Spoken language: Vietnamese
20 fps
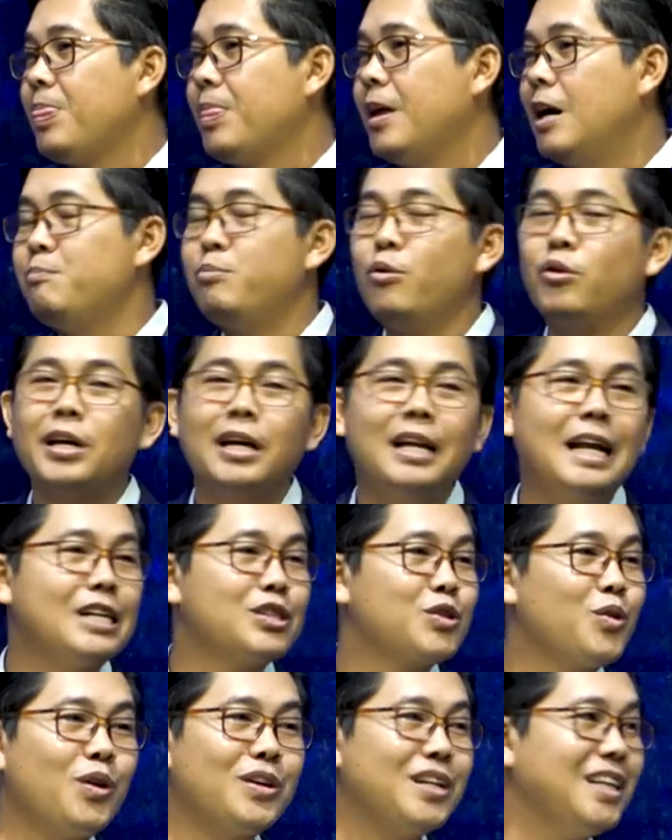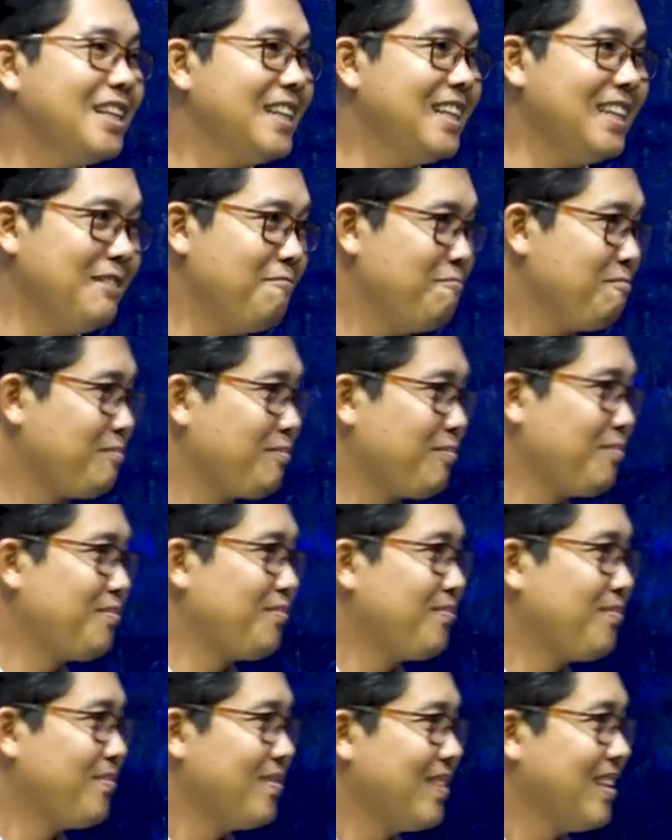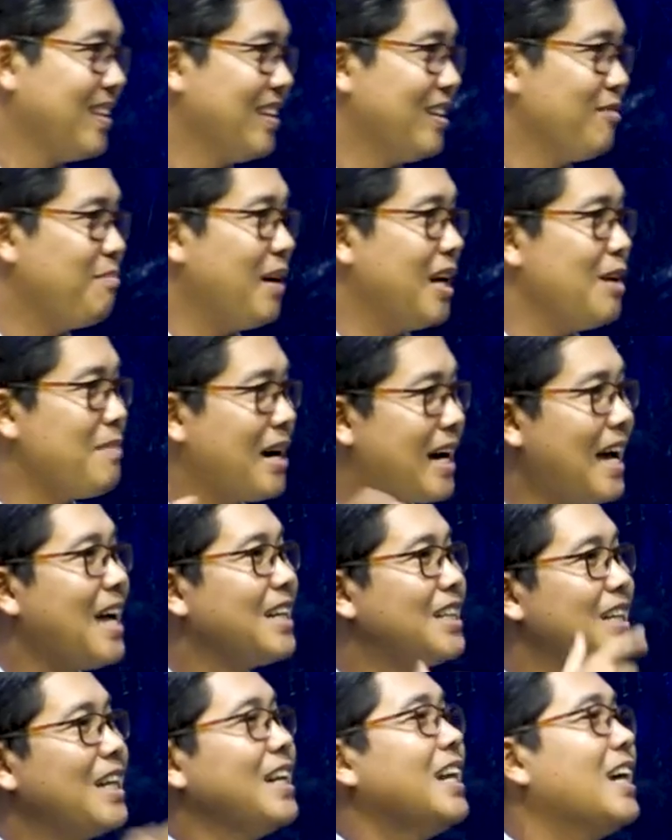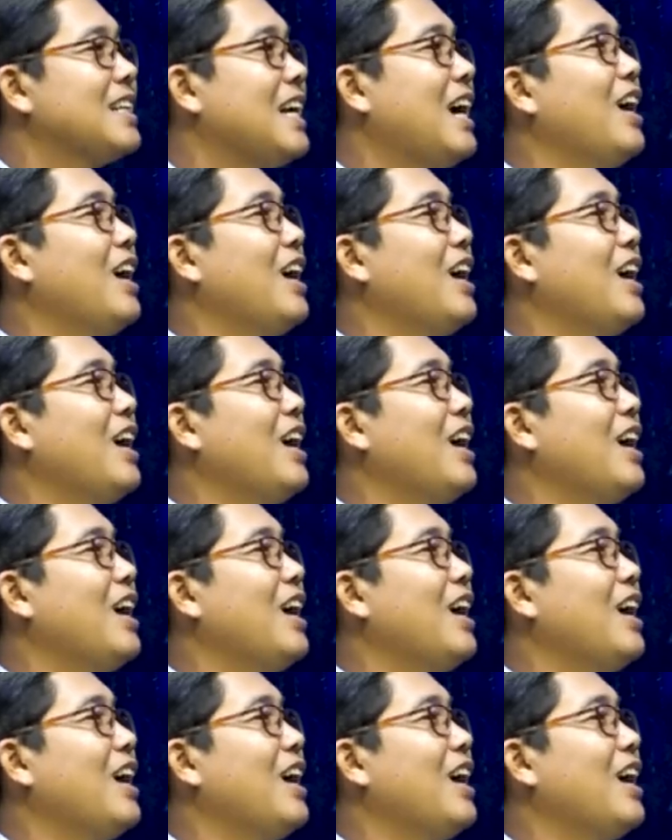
Hãy bụi kia đại sọc này thì. Và nằm mà kháng tiết kia đăng